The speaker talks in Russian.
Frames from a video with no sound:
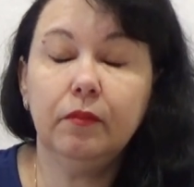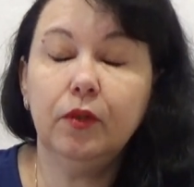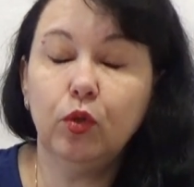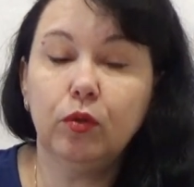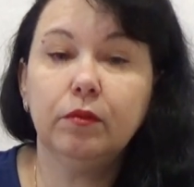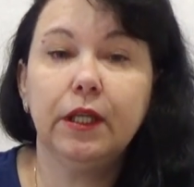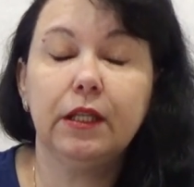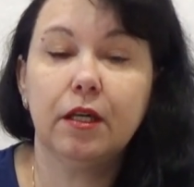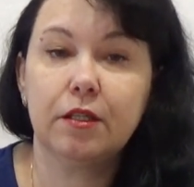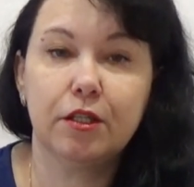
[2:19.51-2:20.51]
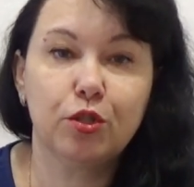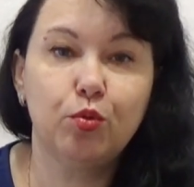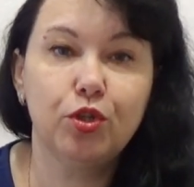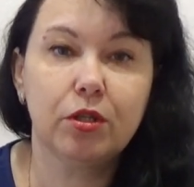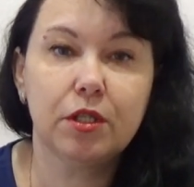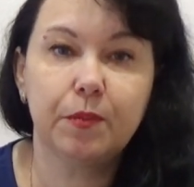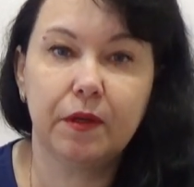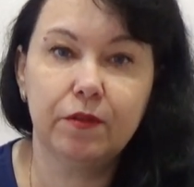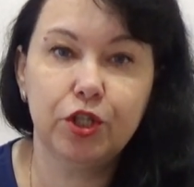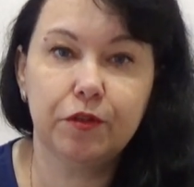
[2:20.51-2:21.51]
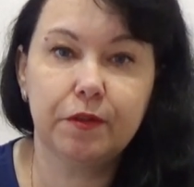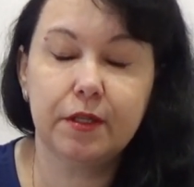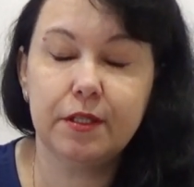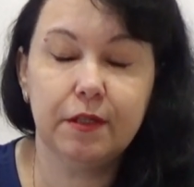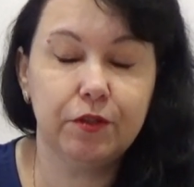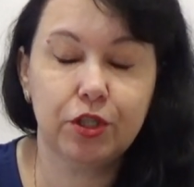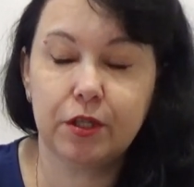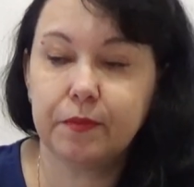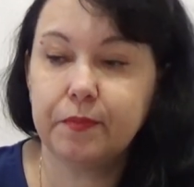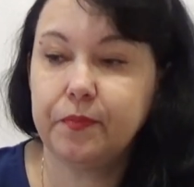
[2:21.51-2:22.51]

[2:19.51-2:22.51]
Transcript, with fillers: но я так соскучилась по вышивке, девочки.